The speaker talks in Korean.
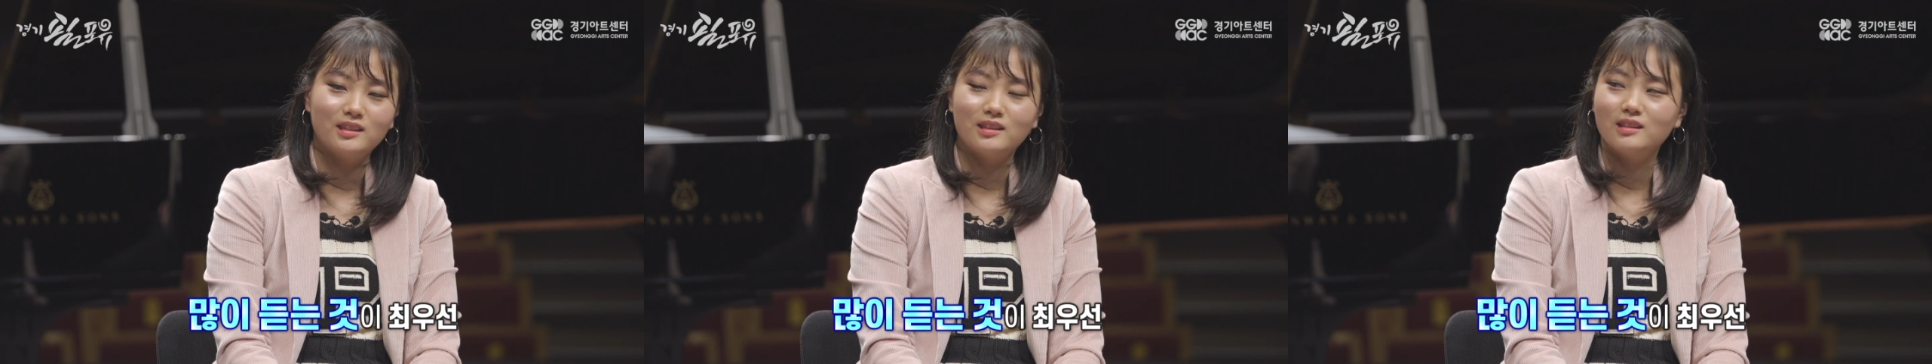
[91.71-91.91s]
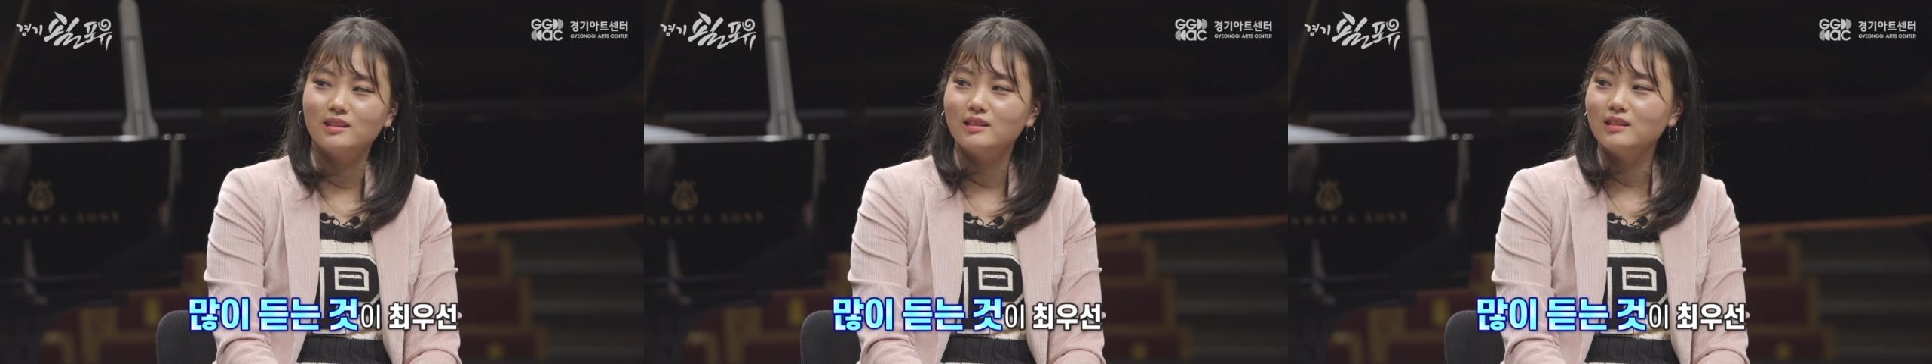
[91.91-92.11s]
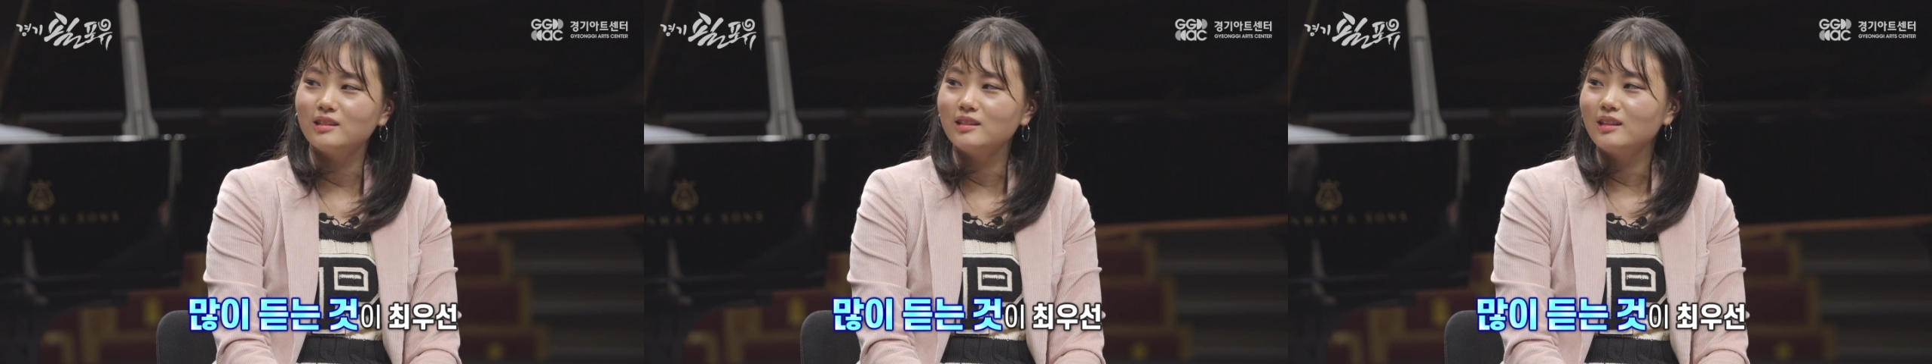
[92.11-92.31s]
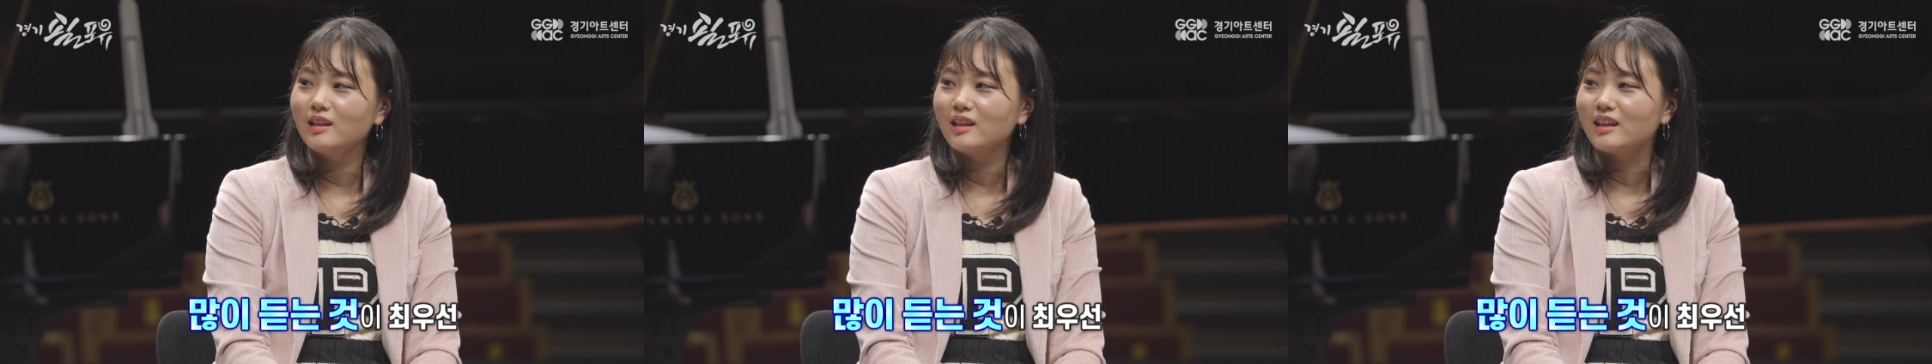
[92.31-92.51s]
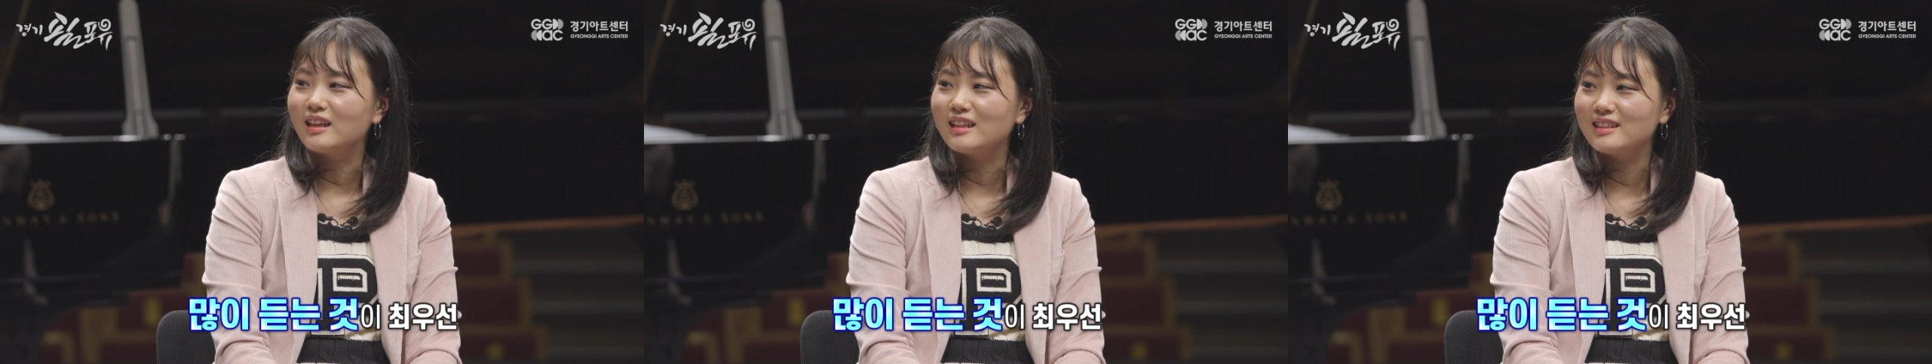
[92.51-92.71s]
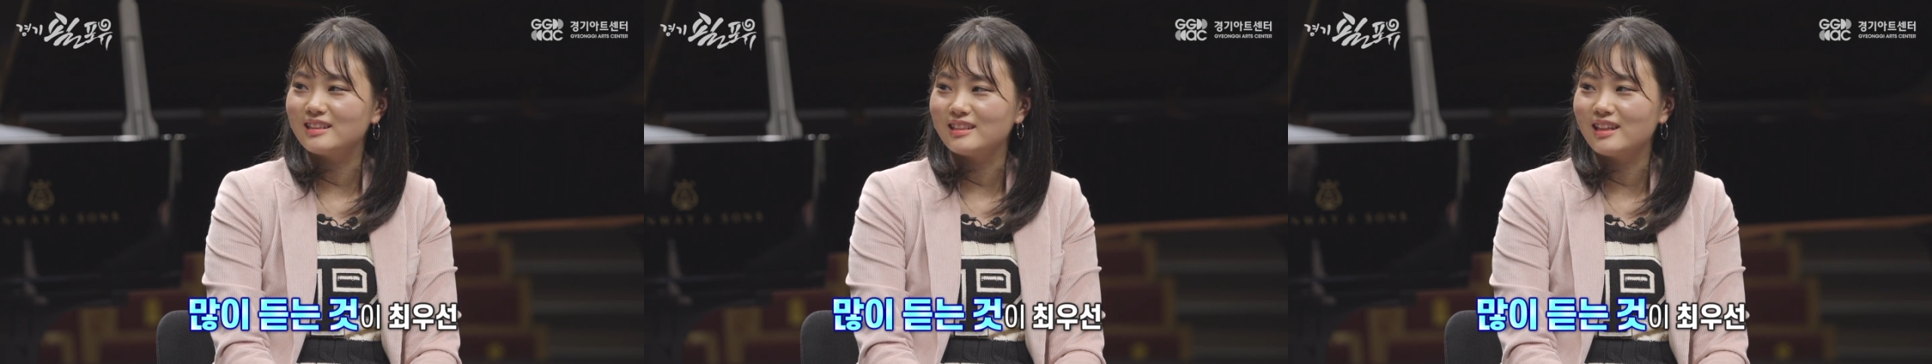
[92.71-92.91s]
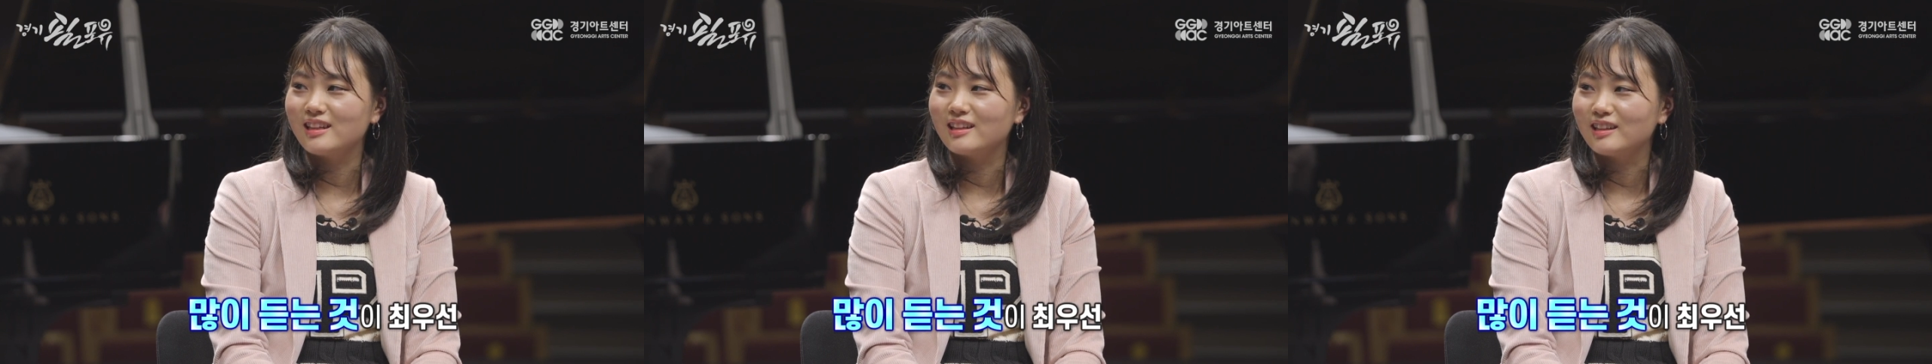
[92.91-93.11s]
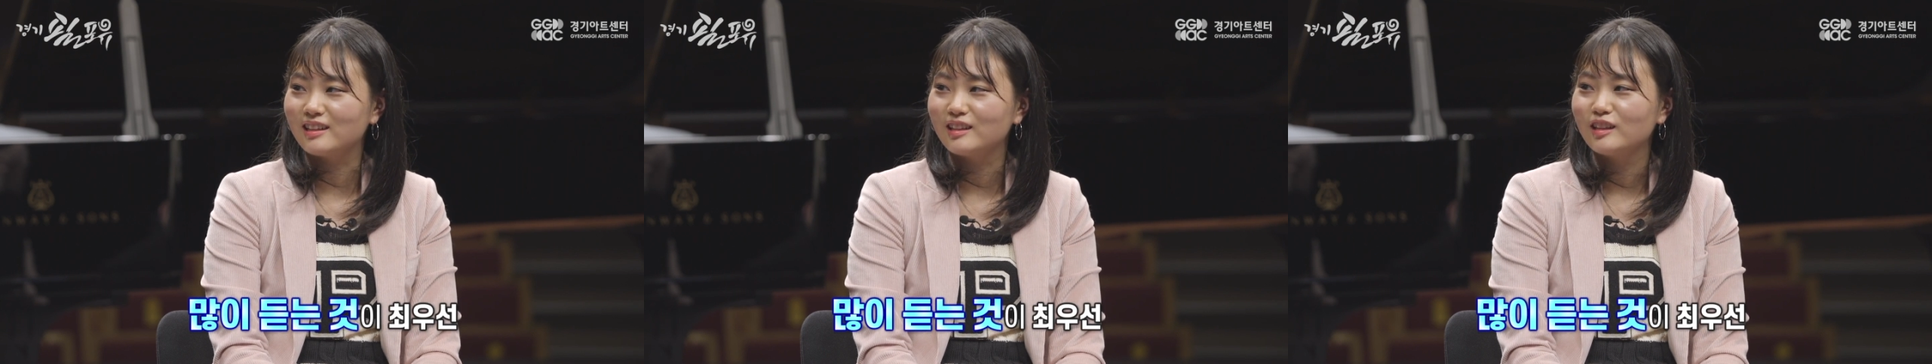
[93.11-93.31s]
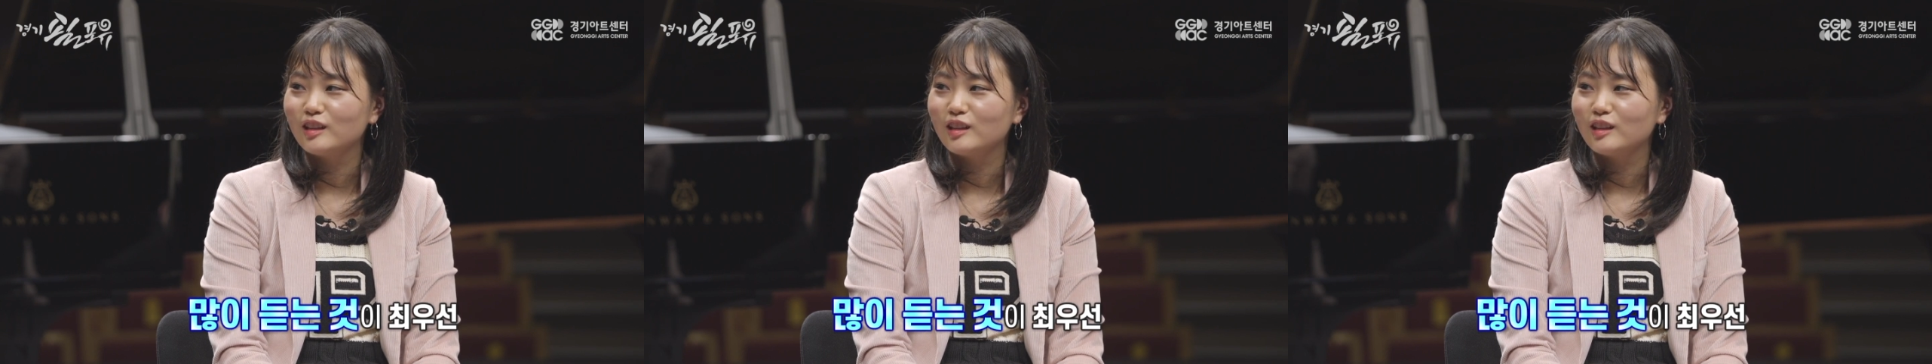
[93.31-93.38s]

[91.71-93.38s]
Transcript: 듣는 게 가장